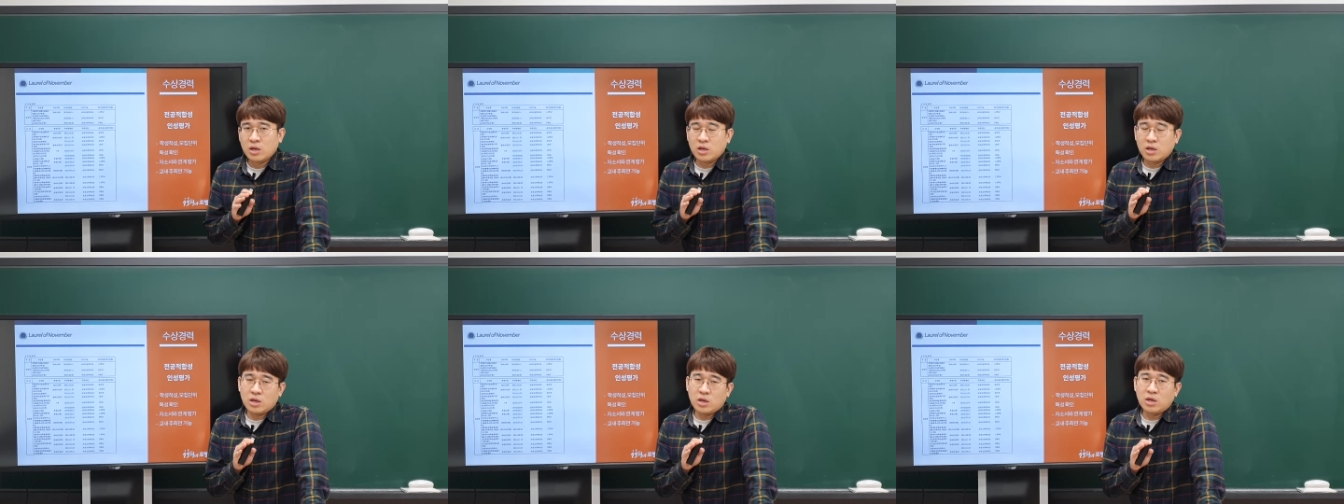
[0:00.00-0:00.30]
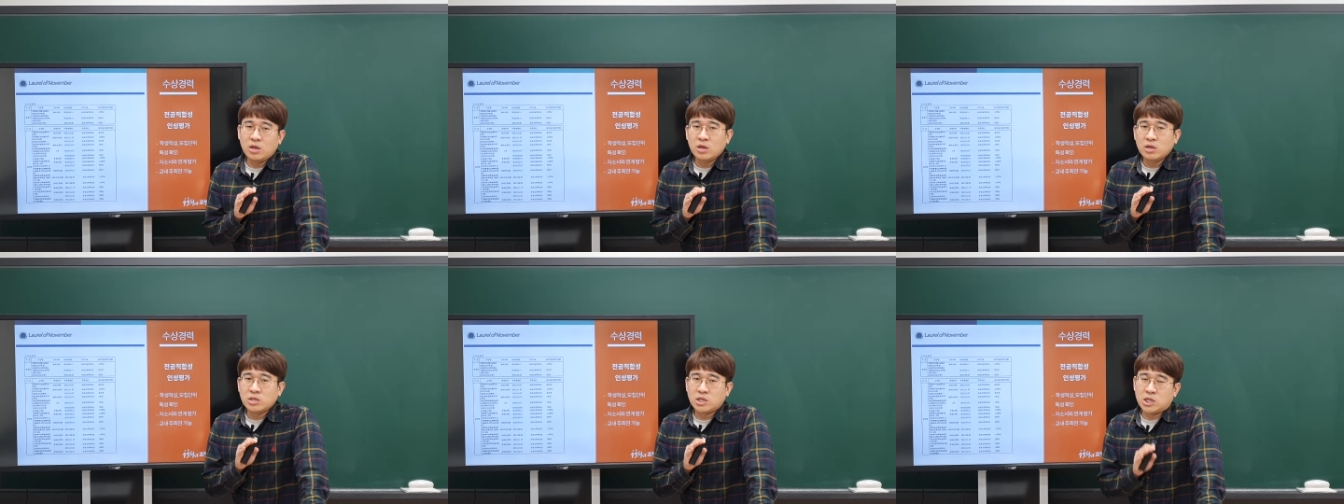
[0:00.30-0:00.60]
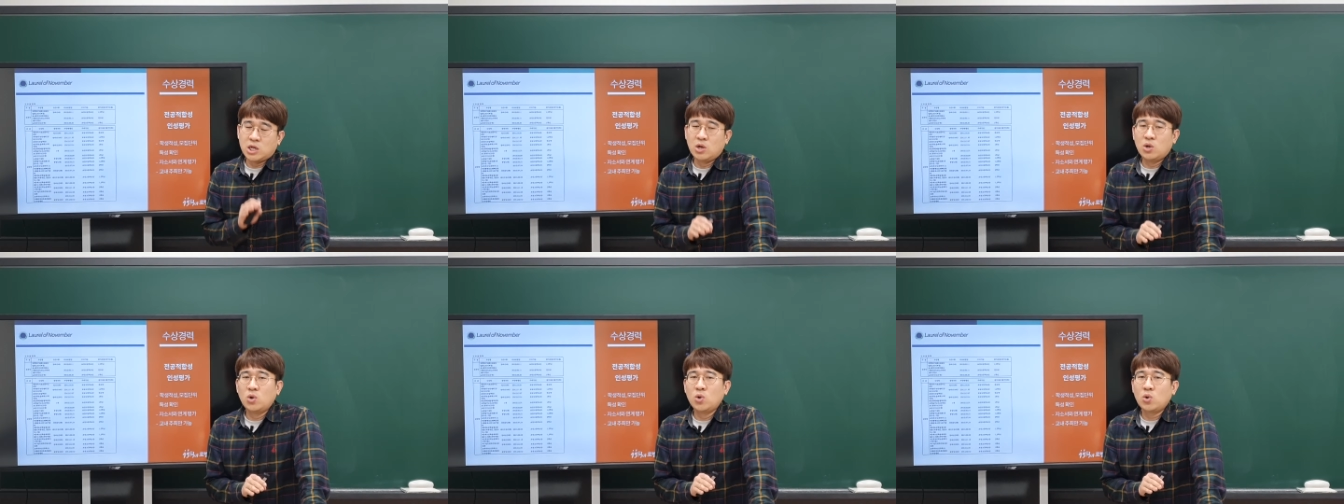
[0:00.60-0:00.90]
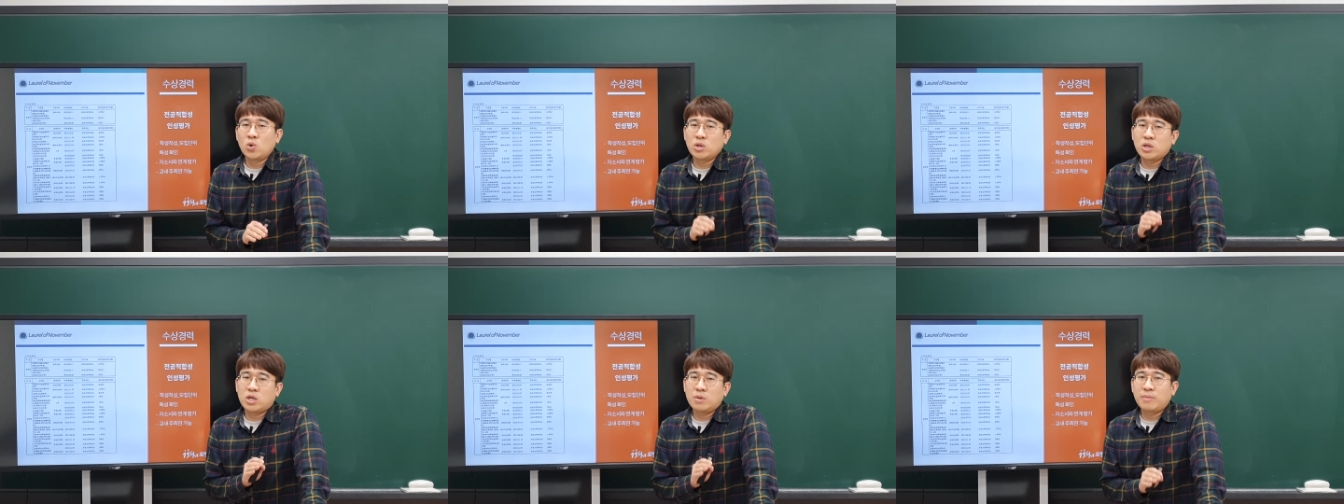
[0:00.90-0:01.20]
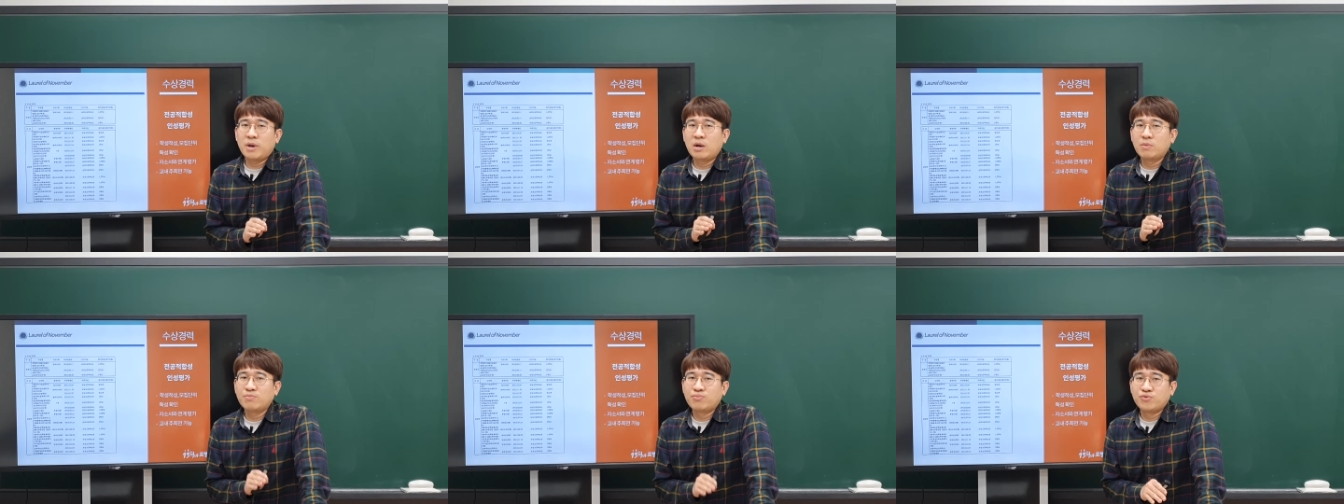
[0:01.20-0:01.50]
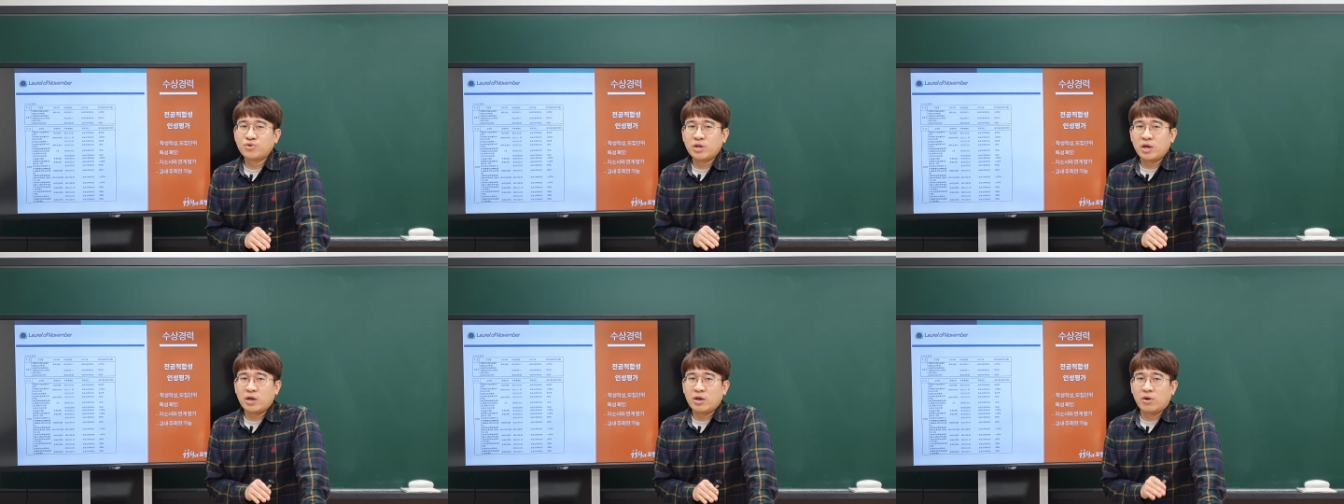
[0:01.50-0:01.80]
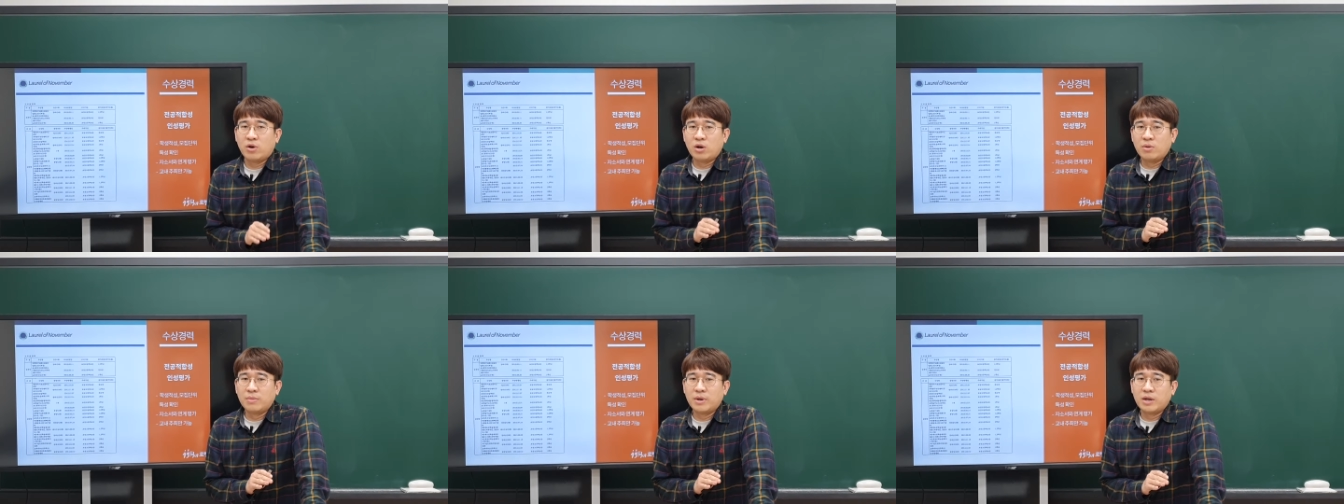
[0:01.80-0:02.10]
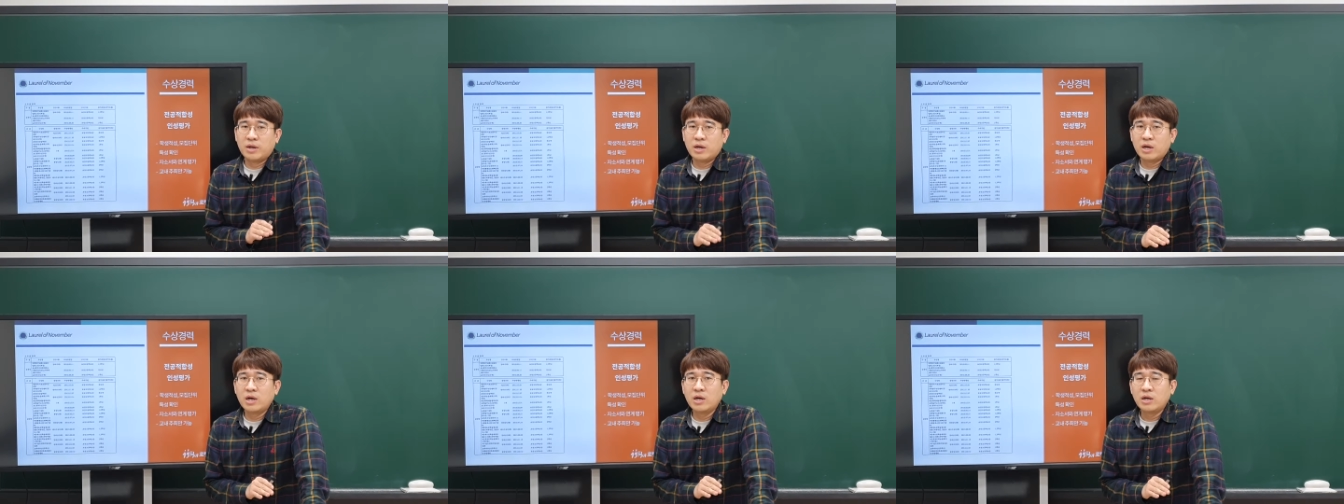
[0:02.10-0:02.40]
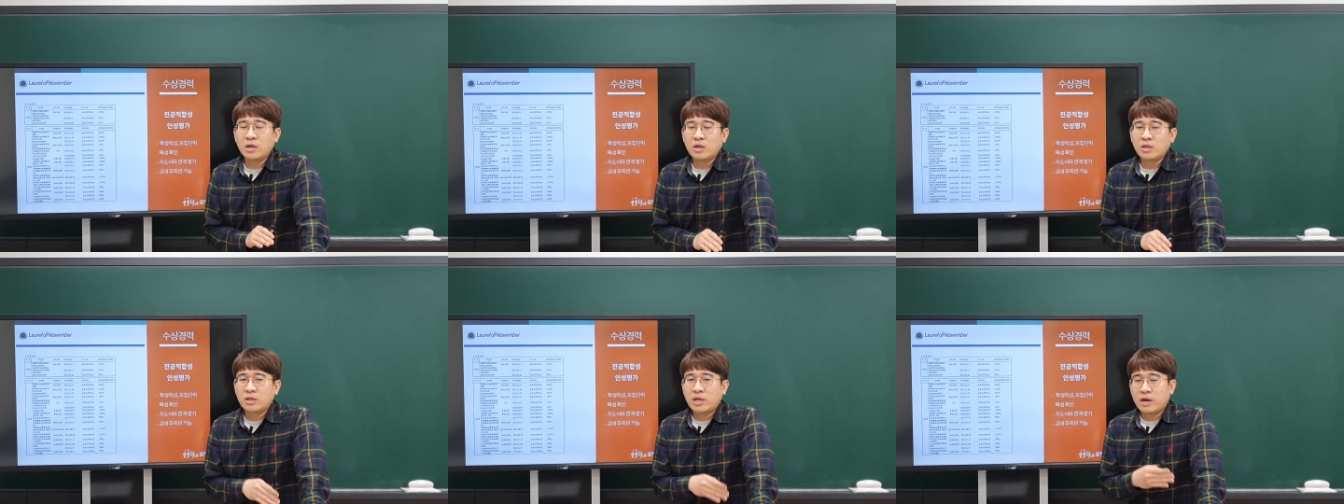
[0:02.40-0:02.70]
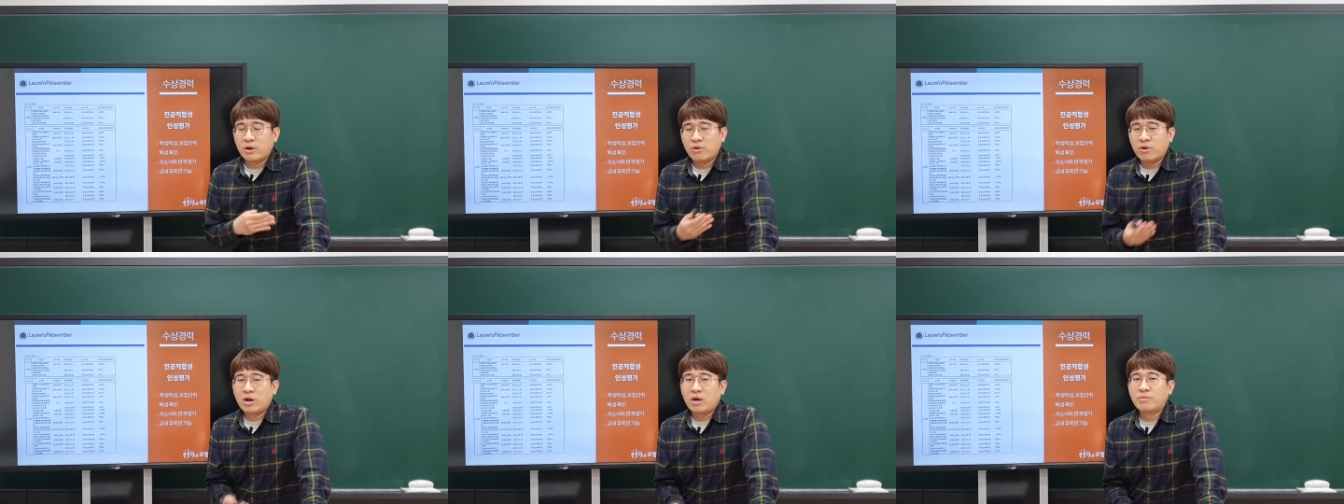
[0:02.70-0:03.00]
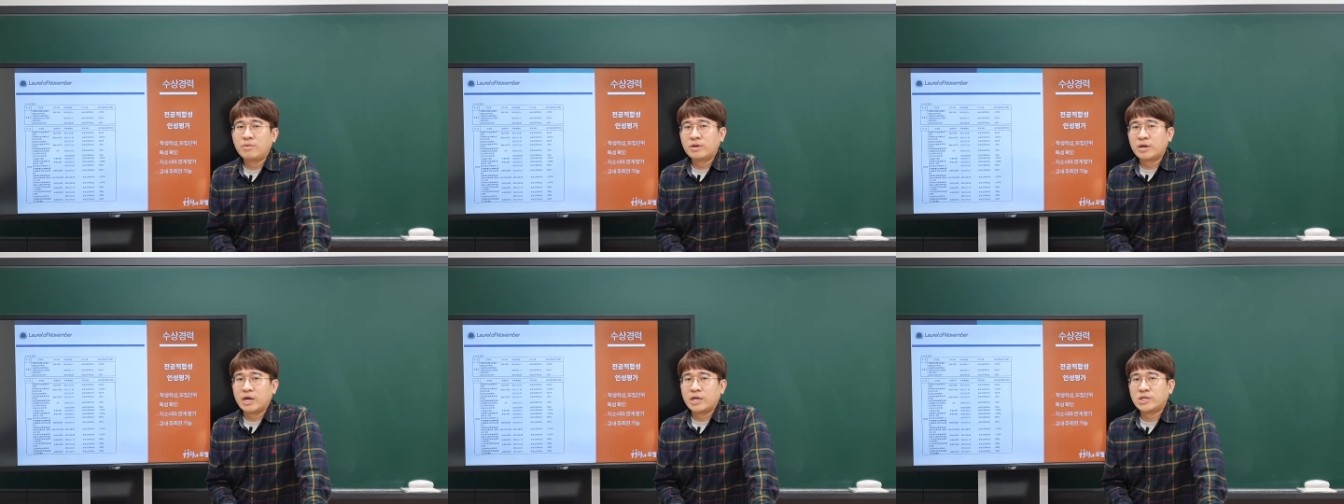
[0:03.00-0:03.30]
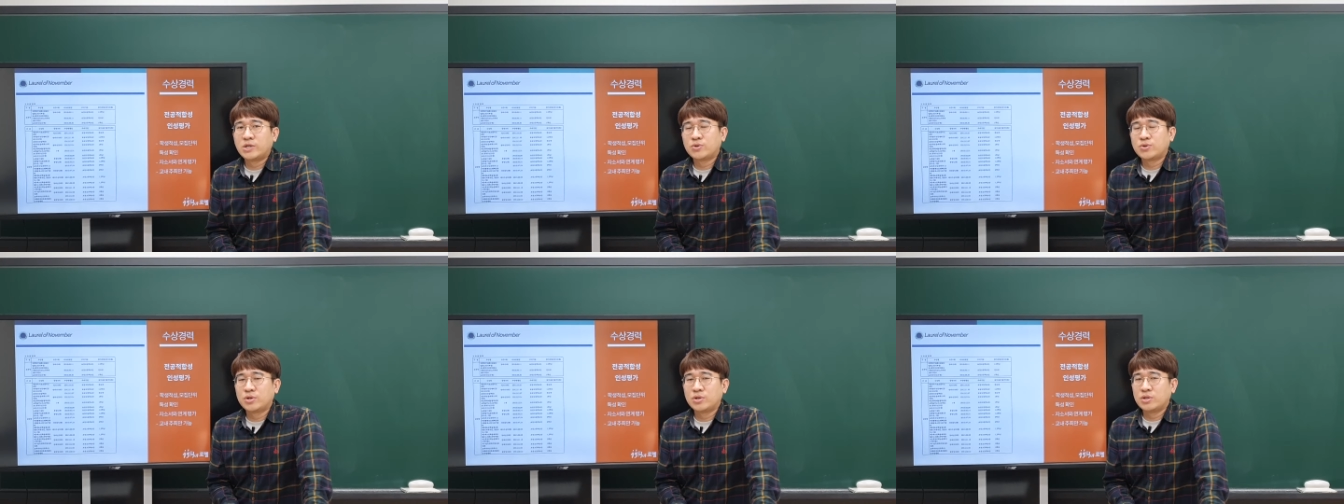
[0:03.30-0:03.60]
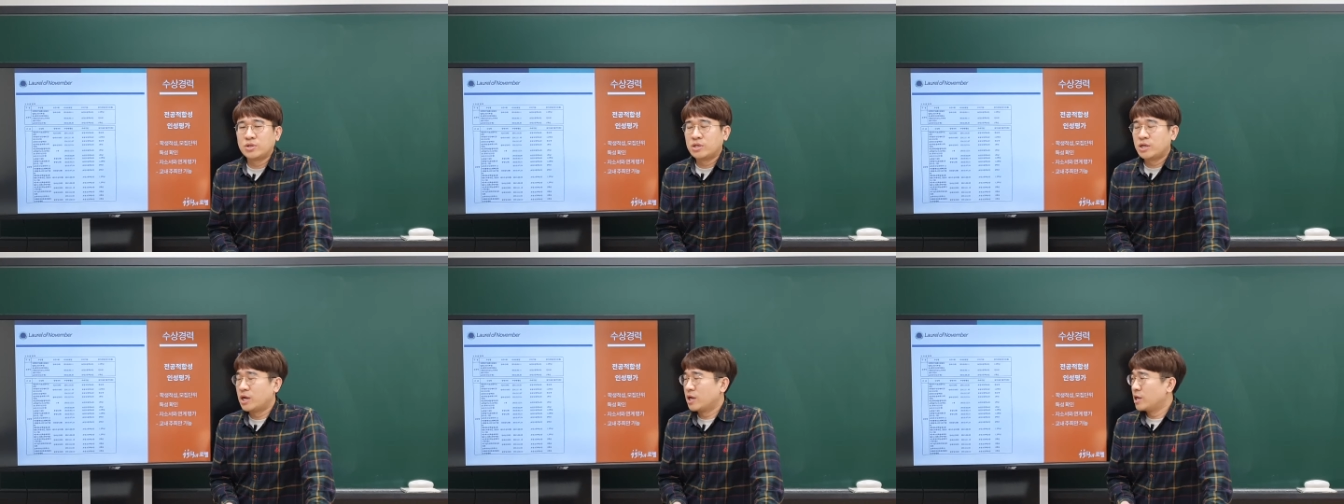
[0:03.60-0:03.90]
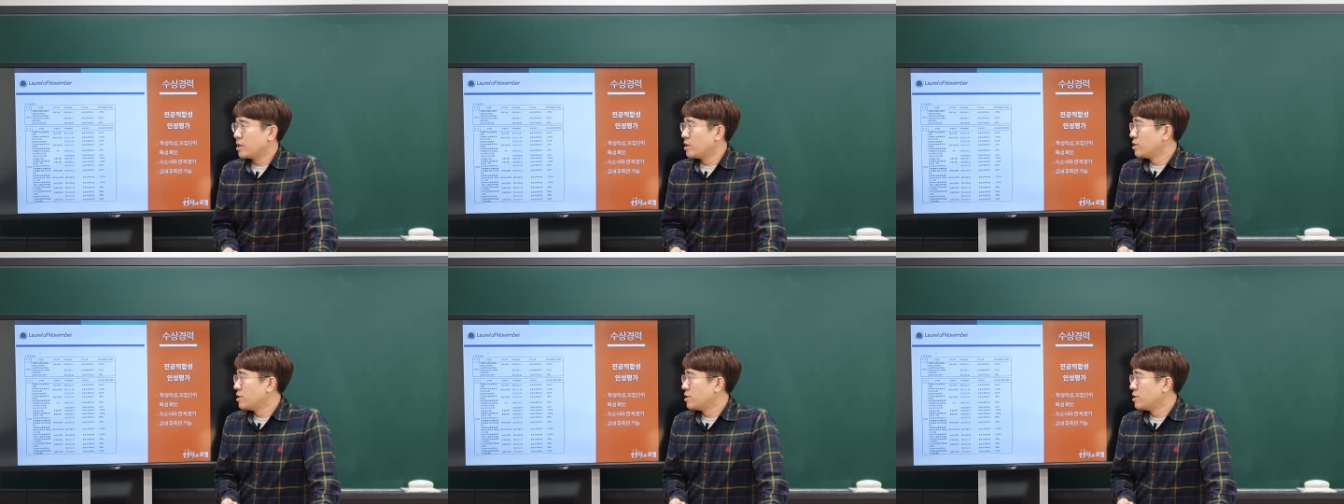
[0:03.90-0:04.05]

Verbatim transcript: 이 진로 희망 분야에 얼마나 탁월함을 가지고 있느냐